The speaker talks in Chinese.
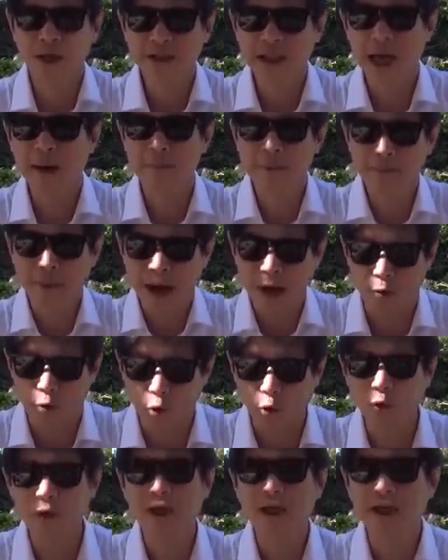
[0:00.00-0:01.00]
他们把
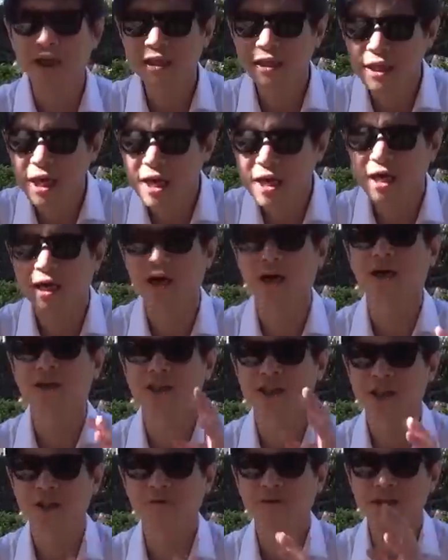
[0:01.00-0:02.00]
国内的任何
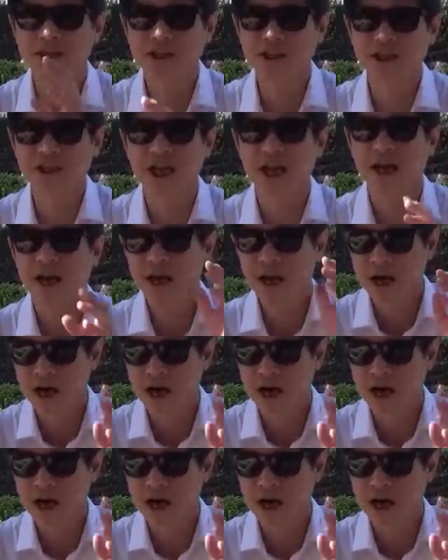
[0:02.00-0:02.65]
新闻事件